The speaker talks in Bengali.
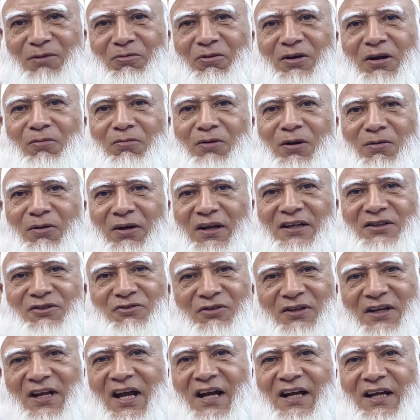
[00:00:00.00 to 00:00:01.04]
এবং আমরা এই
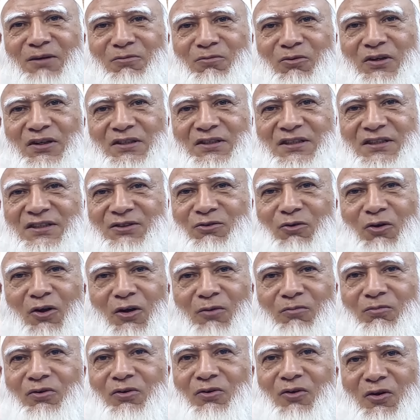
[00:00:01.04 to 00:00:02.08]
জন্য আগেই বলেছি
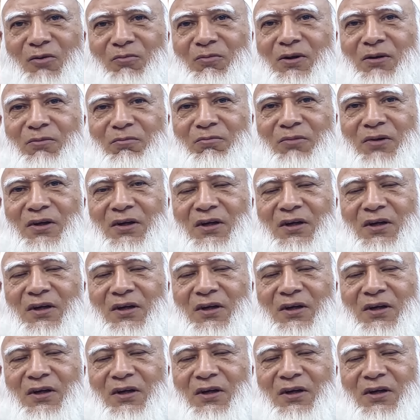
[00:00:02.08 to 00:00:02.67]
দল ধর্মের